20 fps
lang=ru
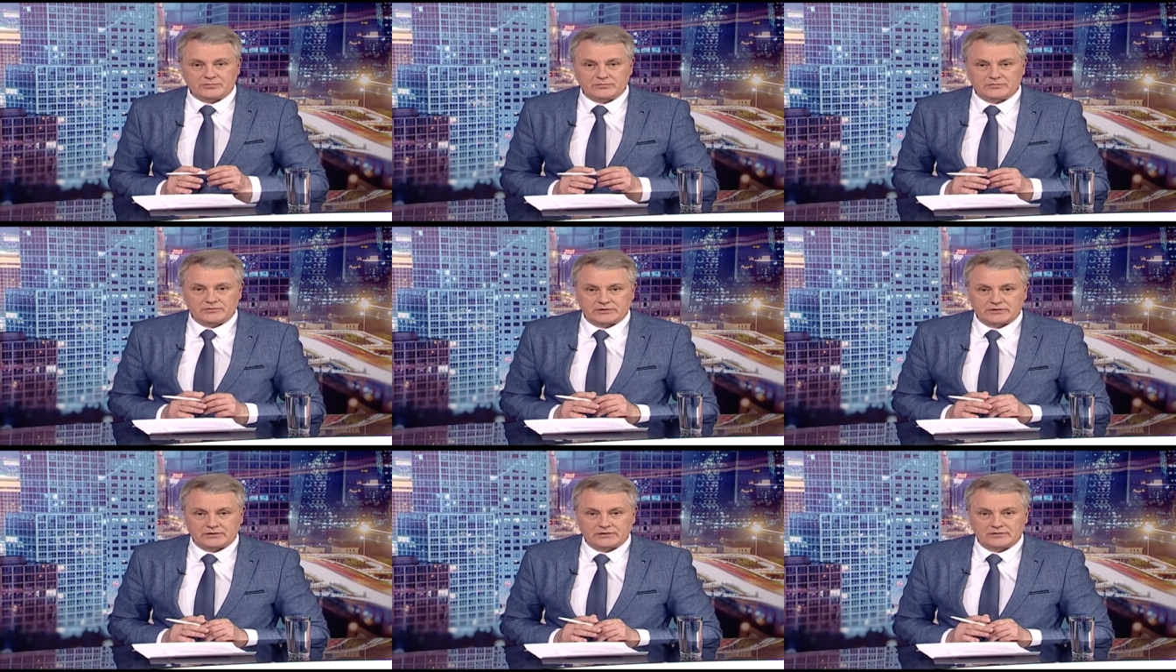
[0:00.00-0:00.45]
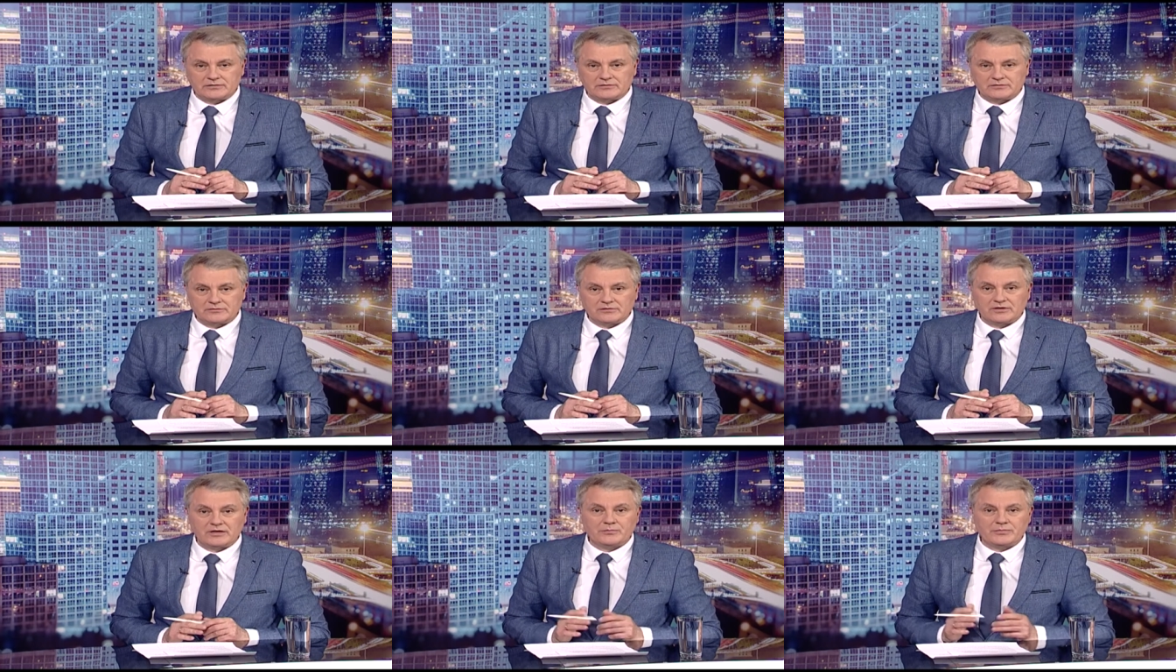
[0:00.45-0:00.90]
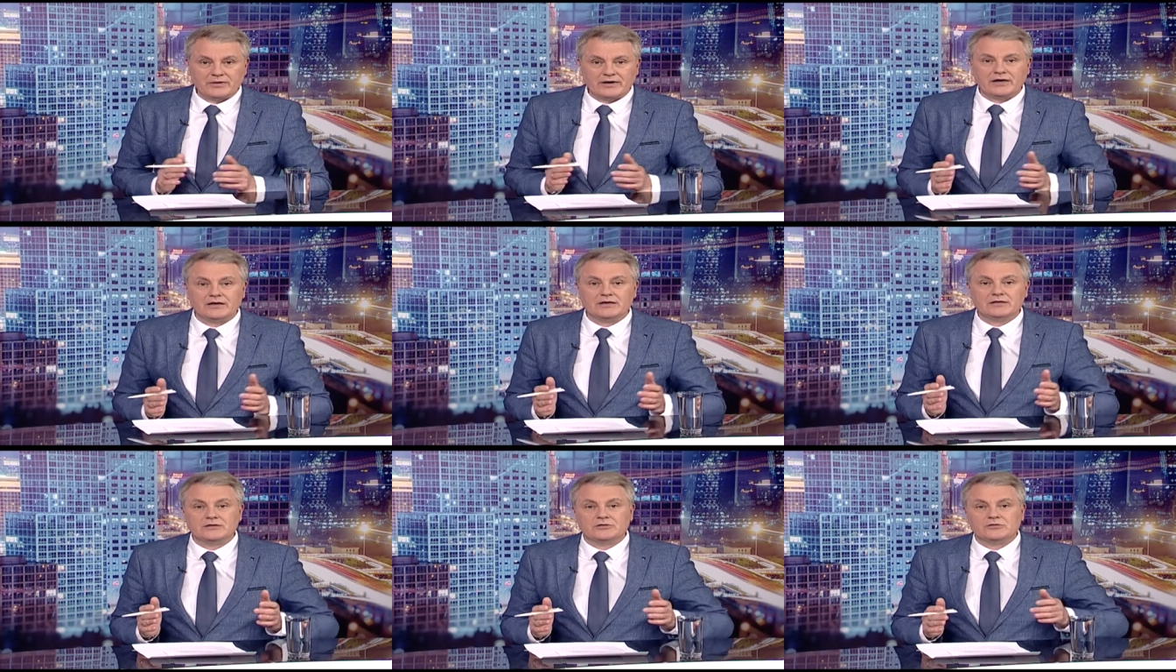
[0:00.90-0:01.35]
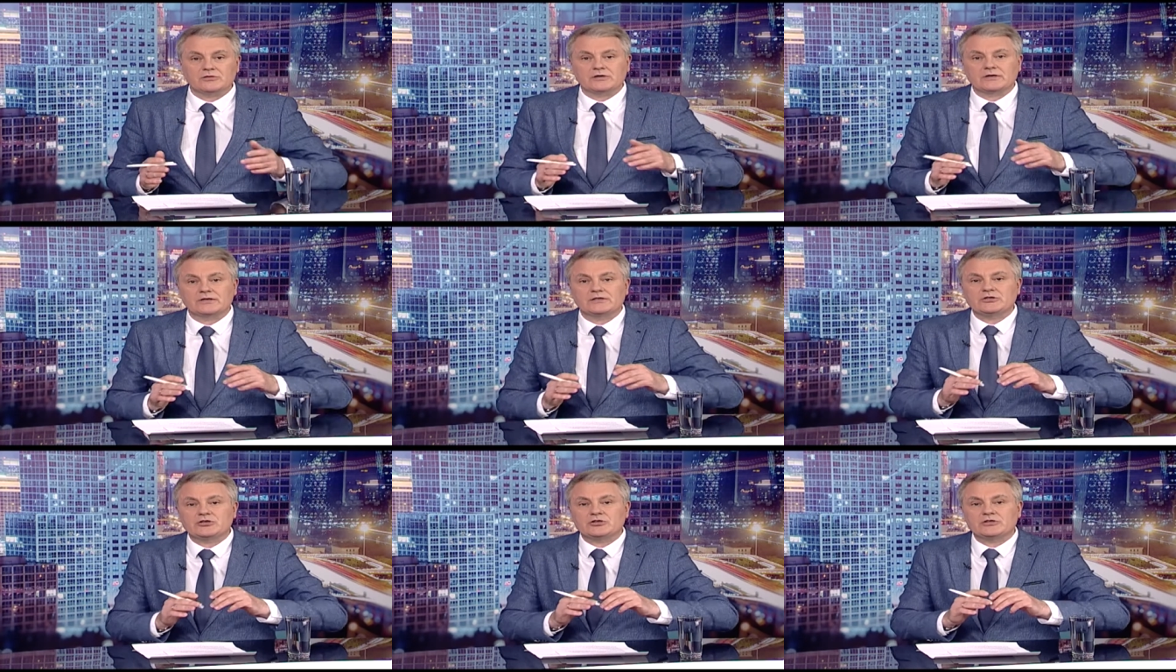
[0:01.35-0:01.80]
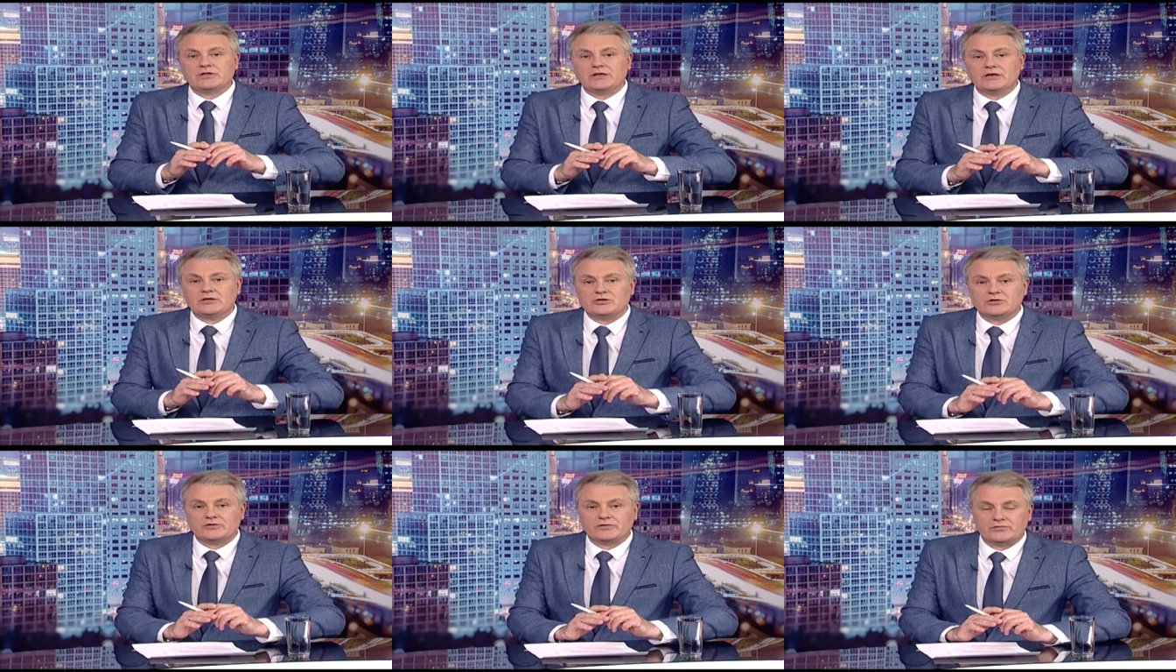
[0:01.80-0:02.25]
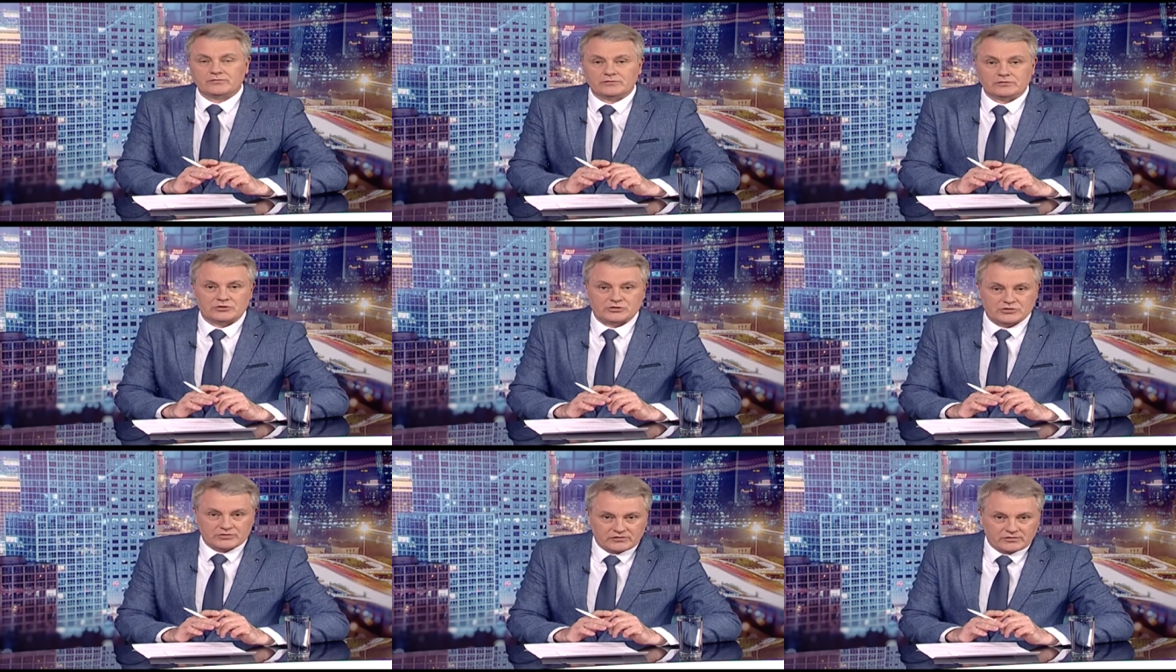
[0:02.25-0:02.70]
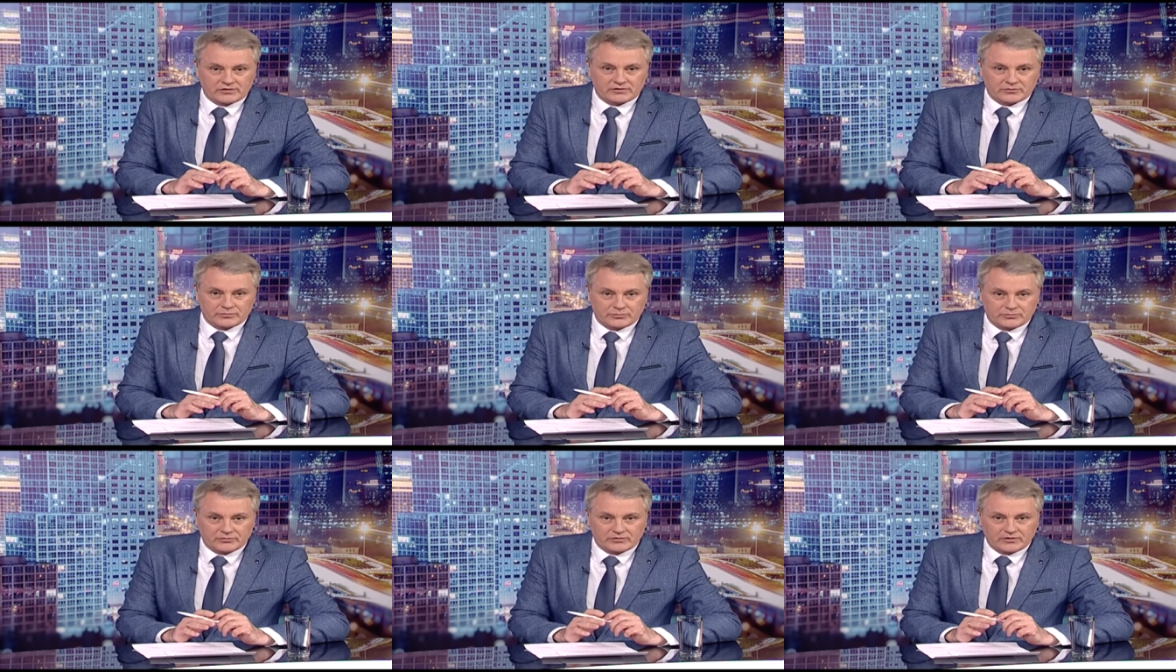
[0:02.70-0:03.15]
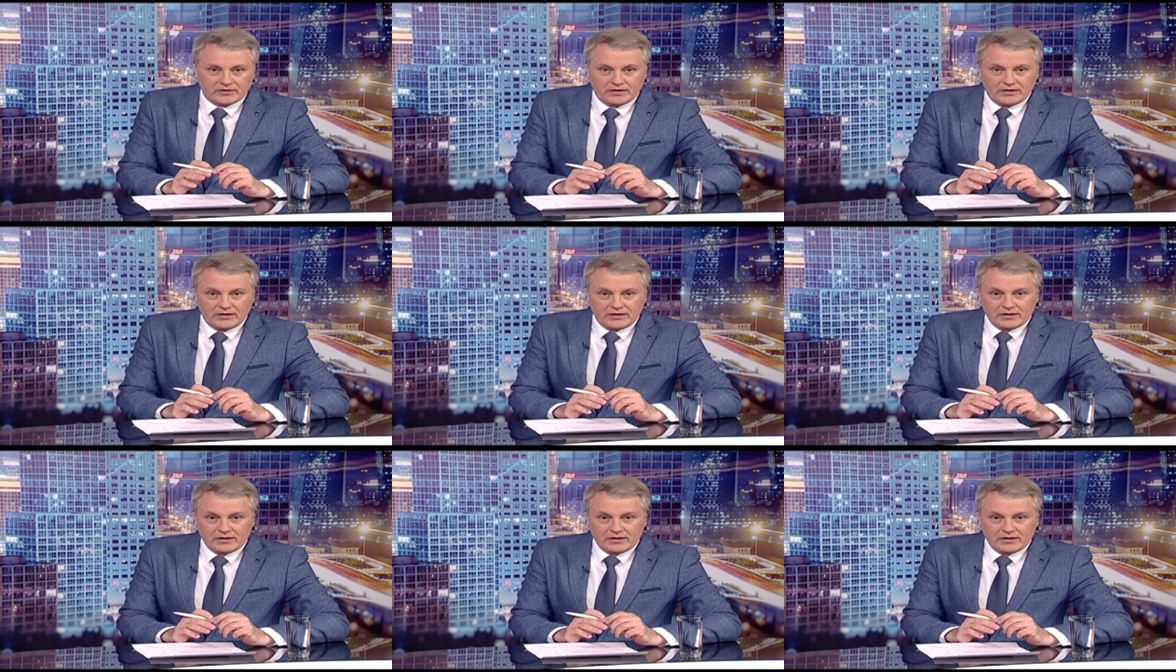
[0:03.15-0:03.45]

эпоха, но для поколений только начинающих свой жизненный путь.